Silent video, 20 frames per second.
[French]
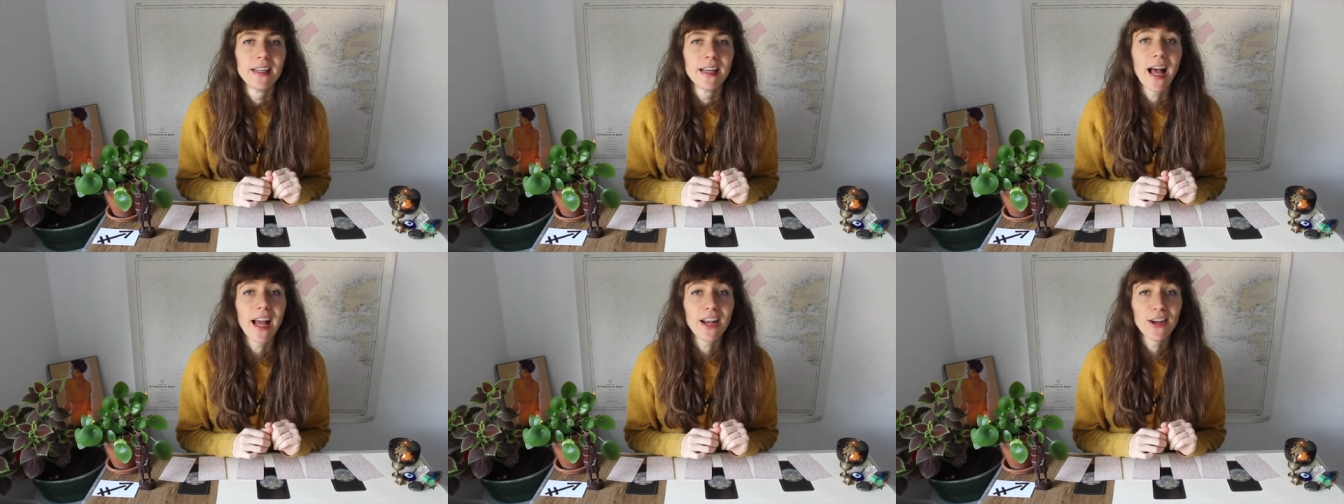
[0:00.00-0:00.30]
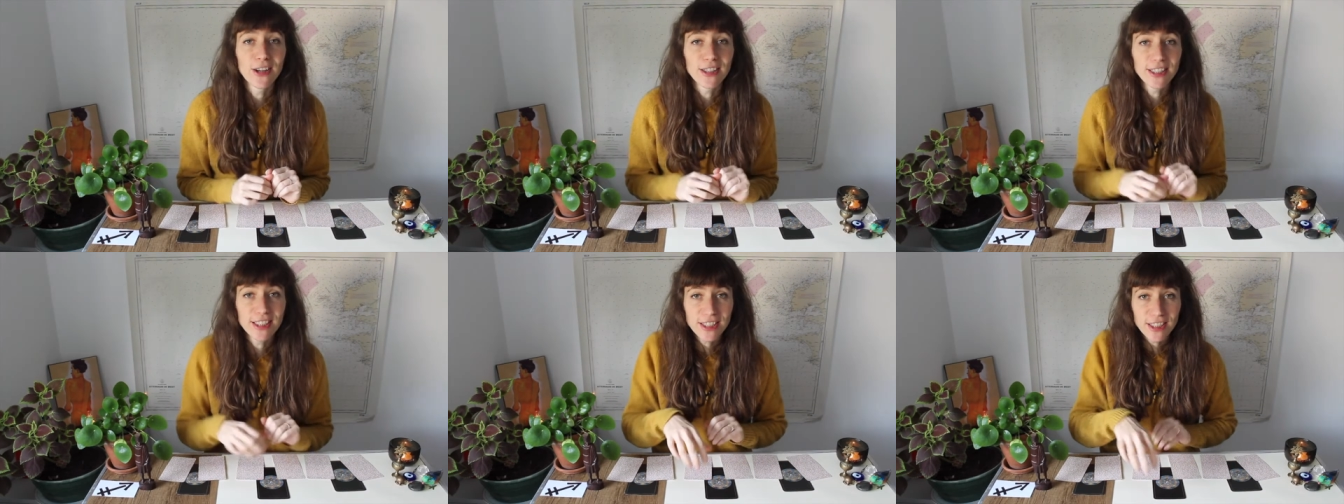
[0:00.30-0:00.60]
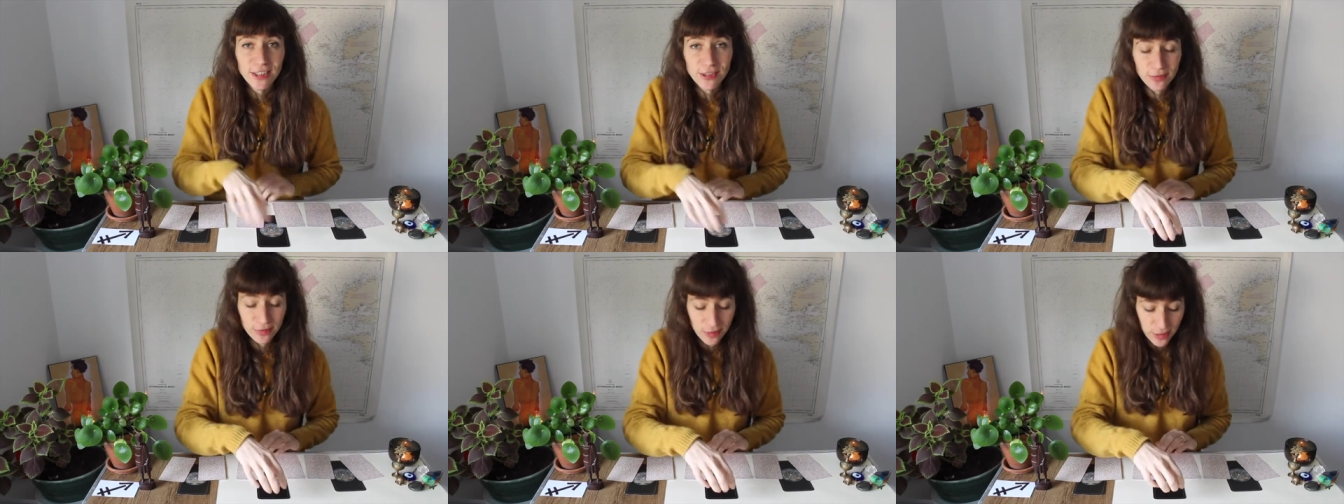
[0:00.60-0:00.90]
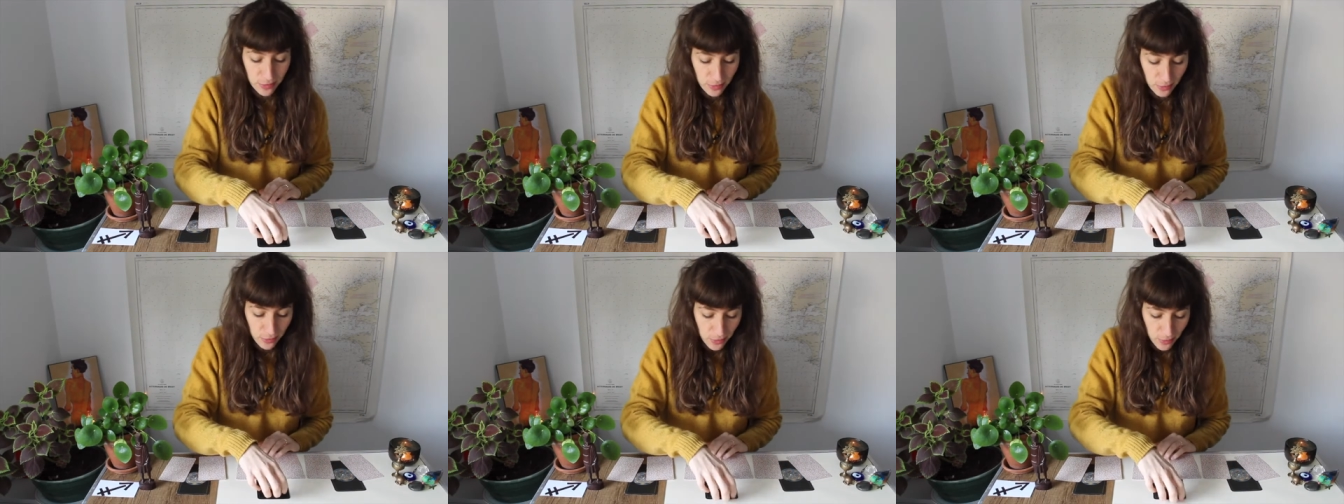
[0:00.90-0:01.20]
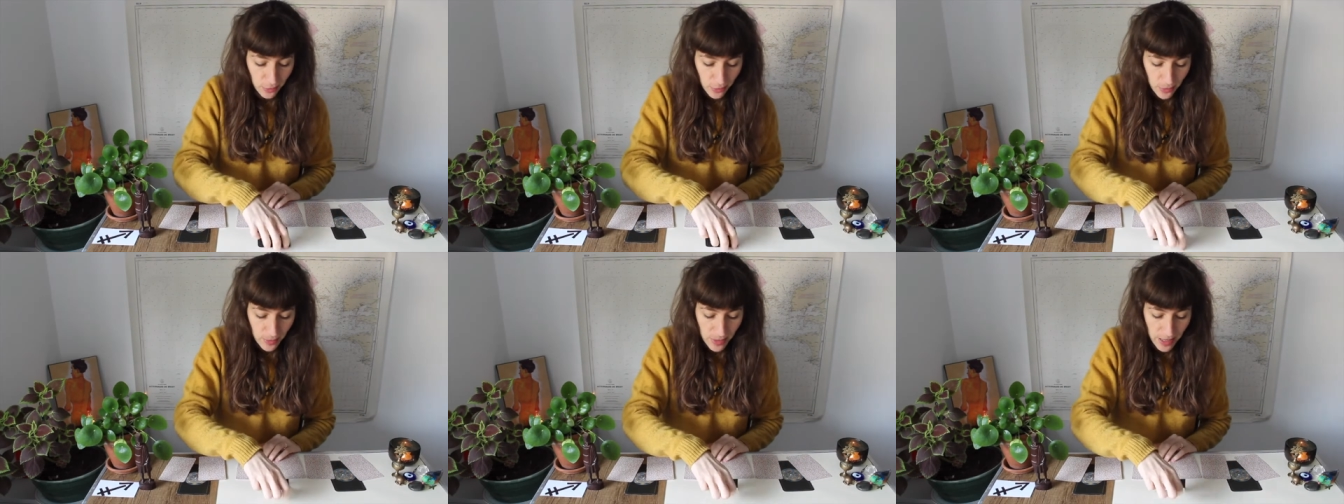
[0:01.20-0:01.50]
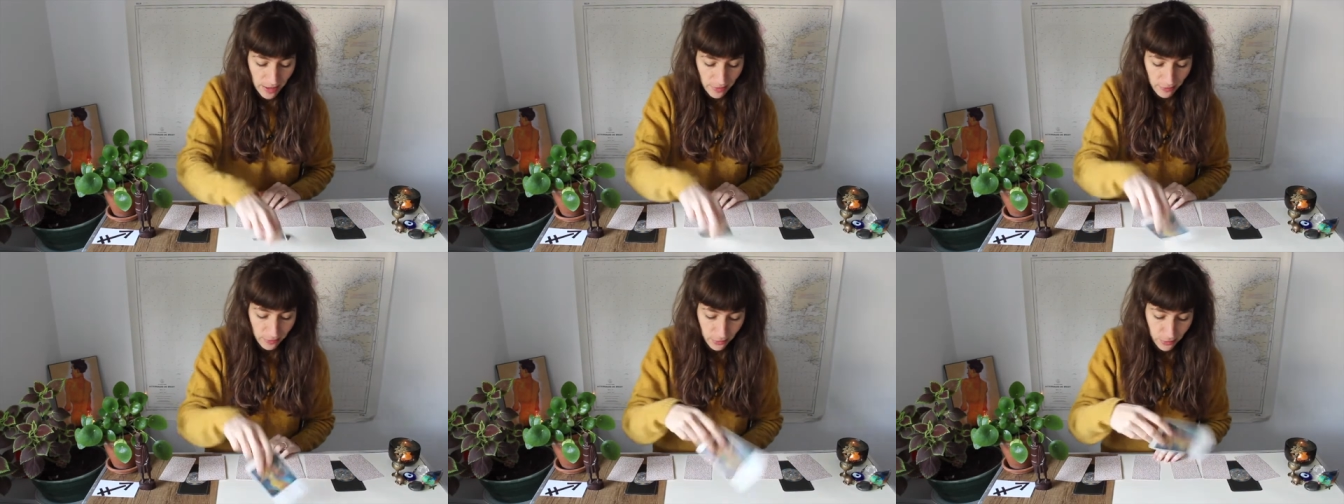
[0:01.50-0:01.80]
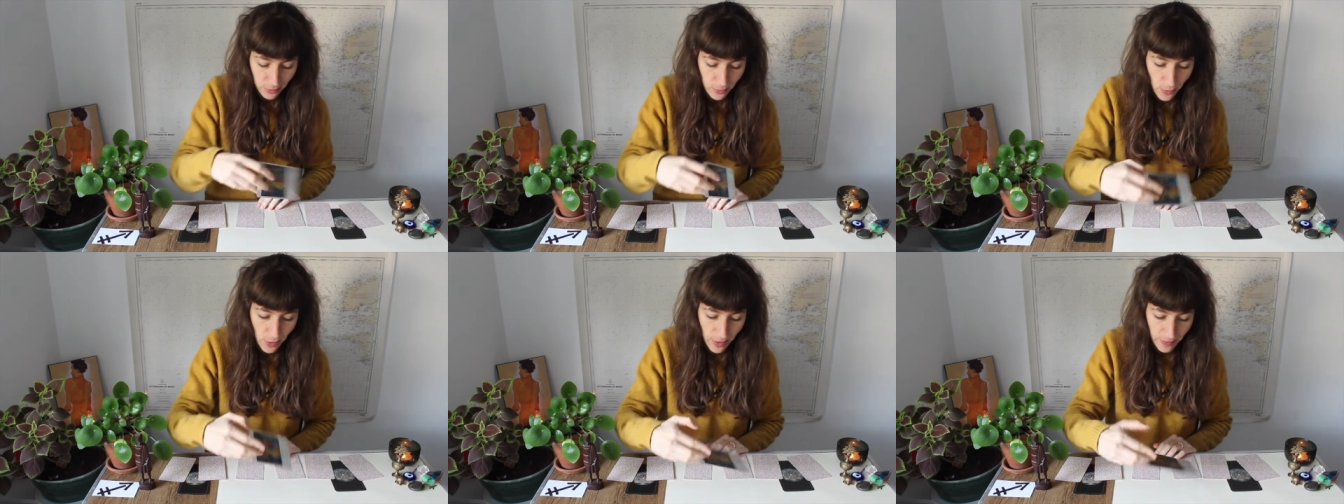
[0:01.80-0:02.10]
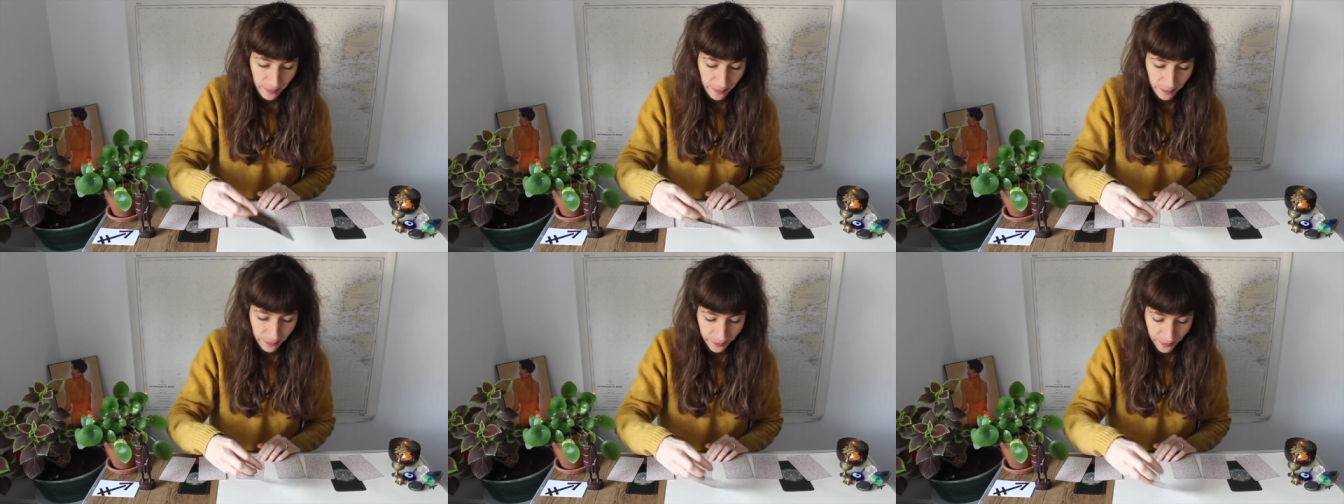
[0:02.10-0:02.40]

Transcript: Alors déjà de façon globale, votre moi.